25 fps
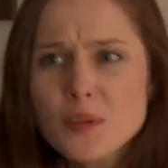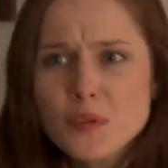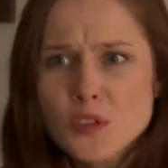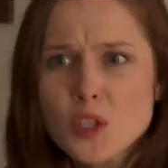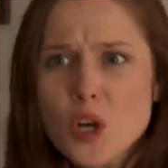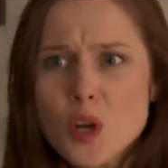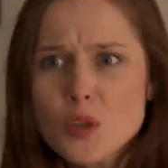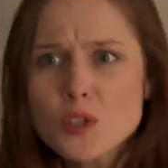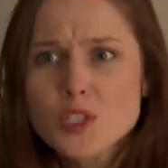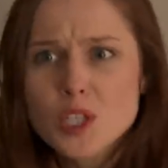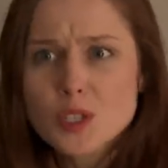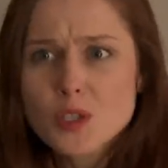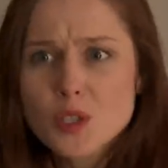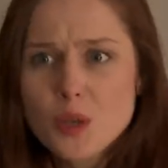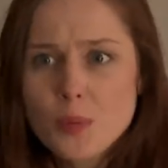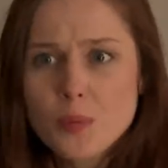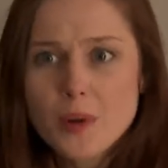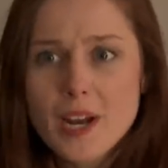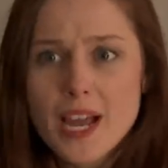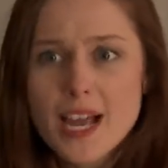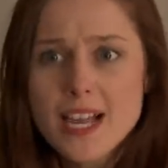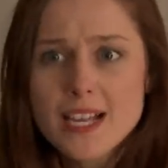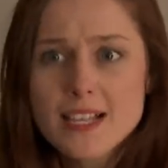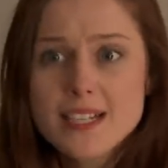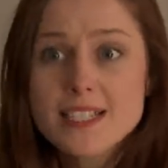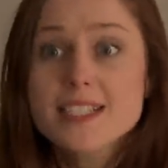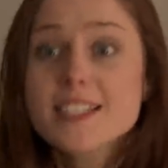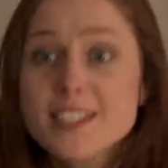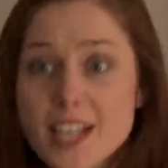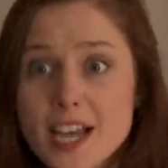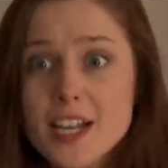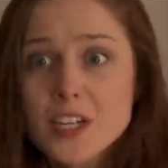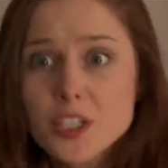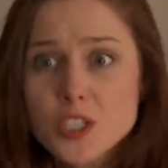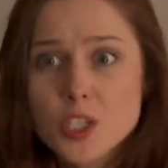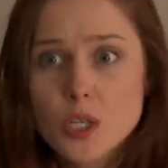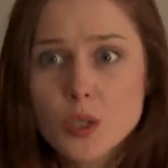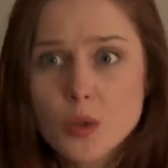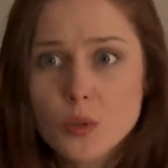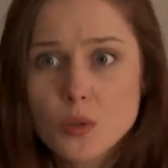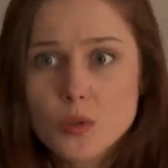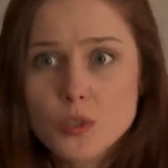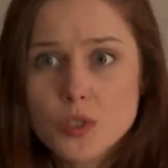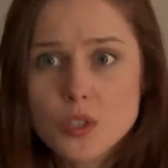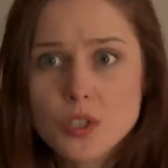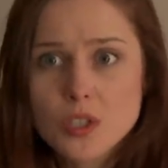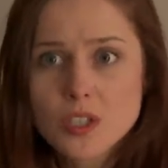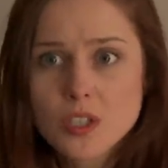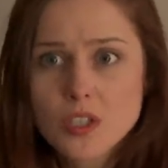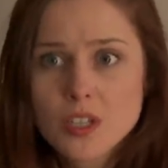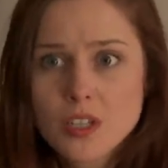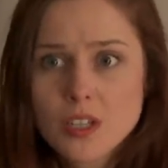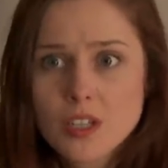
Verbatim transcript: się wtrącać, dobra? Starczy już.